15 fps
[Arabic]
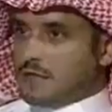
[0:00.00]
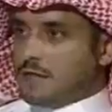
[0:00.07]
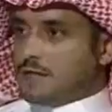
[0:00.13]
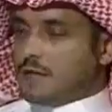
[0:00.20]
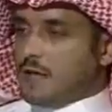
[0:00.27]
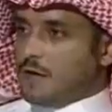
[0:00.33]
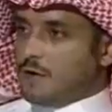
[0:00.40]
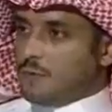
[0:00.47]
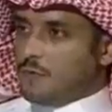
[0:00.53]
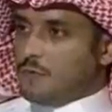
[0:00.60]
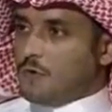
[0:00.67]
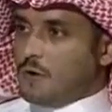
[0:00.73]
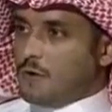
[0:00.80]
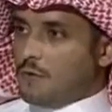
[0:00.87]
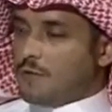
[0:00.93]
وثنتين 2 و
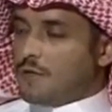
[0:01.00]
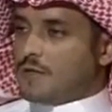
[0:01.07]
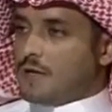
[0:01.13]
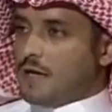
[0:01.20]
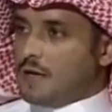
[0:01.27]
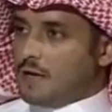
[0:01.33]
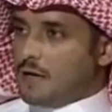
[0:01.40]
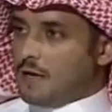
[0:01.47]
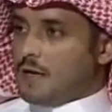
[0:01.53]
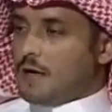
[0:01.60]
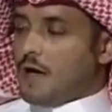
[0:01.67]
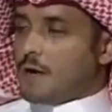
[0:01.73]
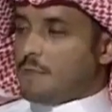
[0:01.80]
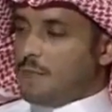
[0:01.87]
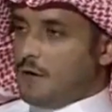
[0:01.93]
و... ل
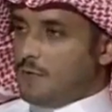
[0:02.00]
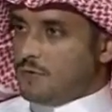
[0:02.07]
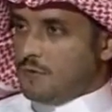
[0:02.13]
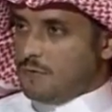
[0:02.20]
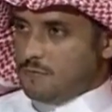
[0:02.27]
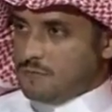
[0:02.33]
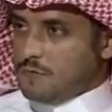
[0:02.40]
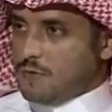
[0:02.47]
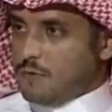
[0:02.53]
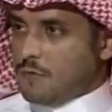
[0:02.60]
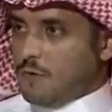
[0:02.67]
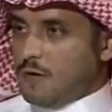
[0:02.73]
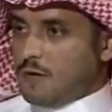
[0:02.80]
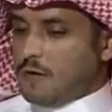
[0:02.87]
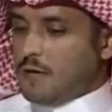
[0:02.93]
4
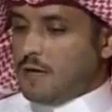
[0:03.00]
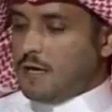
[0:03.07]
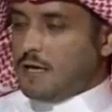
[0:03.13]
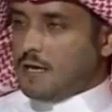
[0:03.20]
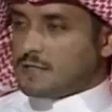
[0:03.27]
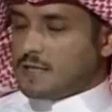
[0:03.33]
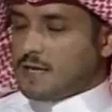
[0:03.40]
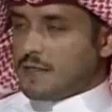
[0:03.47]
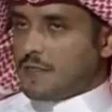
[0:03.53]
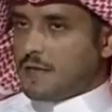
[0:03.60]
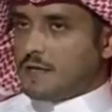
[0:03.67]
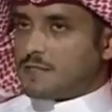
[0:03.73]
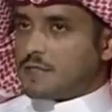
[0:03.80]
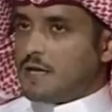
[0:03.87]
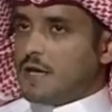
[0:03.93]
الى الساعه
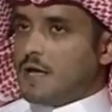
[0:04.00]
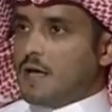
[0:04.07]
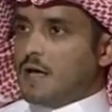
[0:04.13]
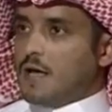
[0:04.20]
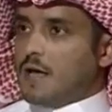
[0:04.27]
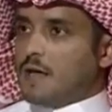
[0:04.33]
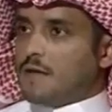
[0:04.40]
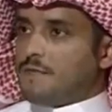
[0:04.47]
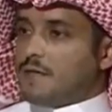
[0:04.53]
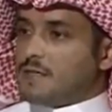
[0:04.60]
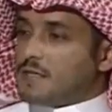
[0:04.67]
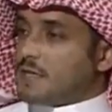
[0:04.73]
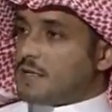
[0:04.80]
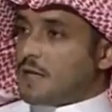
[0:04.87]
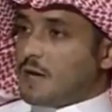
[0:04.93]
12 آه،
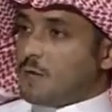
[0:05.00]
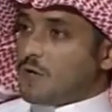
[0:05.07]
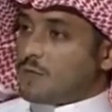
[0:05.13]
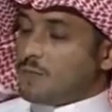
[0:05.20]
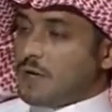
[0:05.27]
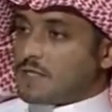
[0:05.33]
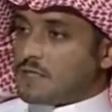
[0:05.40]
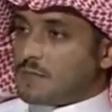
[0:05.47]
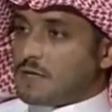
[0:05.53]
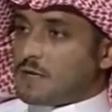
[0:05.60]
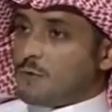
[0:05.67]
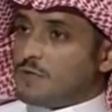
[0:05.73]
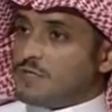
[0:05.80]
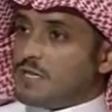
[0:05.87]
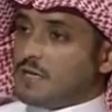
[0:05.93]
فانت تختارين الوقت المناسب لك
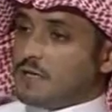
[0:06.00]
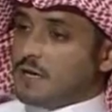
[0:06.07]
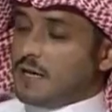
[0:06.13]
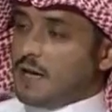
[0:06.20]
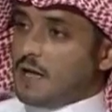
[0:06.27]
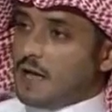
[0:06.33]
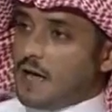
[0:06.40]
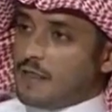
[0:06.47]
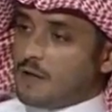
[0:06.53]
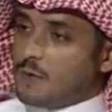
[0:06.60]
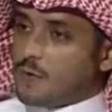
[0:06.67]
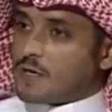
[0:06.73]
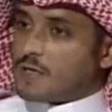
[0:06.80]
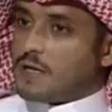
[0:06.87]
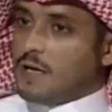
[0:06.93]
ويجيك خلال هذا
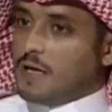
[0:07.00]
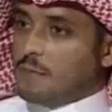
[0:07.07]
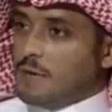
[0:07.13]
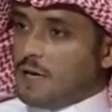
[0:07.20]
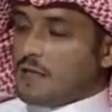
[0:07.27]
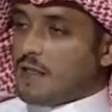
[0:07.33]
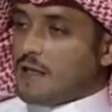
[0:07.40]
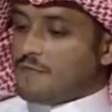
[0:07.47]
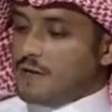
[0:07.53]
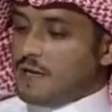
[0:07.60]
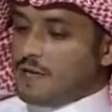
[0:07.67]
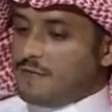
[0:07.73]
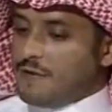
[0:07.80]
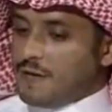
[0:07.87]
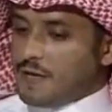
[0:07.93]
الوقت مم. بالاضافه
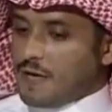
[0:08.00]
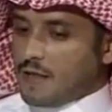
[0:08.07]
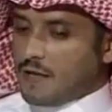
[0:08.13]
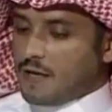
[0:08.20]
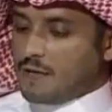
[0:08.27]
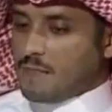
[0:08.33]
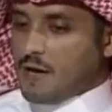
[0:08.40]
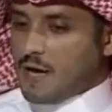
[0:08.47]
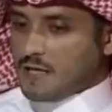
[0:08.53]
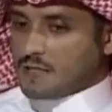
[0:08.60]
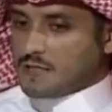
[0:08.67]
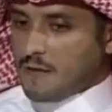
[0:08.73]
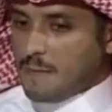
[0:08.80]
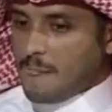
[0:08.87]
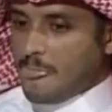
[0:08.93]
الى في الرياض خدمه
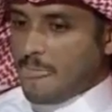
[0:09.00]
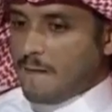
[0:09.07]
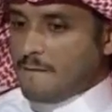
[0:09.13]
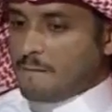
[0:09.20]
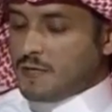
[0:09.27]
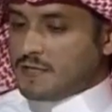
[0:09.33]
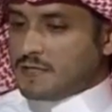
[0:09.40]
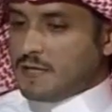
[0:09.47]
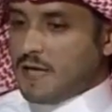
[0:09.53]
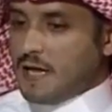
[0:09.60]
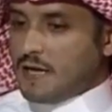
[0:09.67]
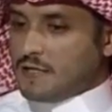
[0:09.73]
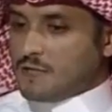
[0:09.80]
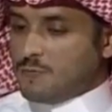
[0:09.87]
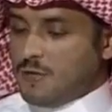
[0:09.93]
خاصه مم.
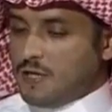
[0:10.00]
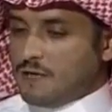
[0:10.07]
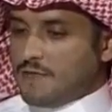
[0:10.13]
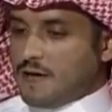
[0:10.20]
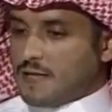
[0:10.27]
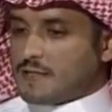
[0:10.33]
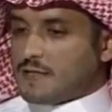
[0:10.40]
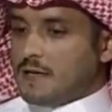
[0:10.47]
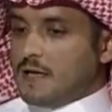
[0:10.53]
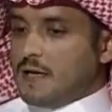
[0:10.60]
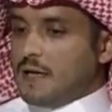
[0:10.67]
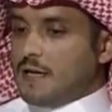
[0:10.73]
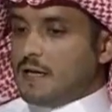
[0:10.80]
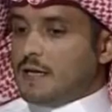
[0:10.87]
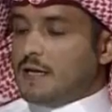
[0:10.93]
نزلناها الاسبوع اللي فات
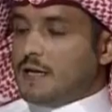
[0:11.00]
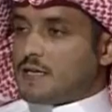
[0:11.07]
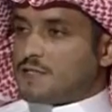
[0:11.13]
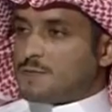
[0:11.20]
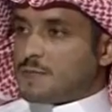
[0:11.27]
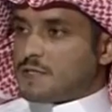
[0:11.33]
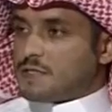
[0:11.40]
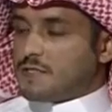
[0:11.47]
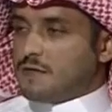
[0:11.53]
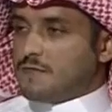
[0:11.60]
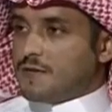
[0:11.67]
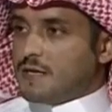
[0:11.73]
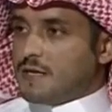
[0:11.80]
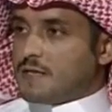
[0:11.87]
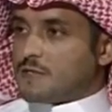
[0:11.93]
اللي هي اكسبرس
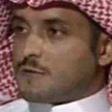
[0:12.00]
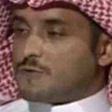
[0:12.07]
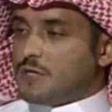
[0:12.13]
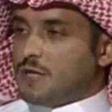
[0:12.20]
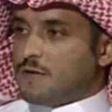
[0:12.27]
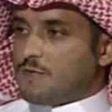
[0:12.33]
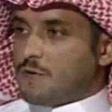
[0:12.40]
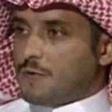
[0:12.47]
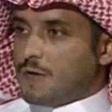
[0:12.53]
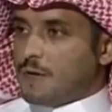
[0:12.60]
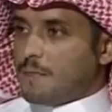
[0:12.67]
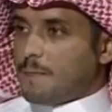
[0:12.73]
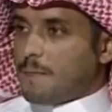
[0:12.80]
دليفري التوصيل الفوري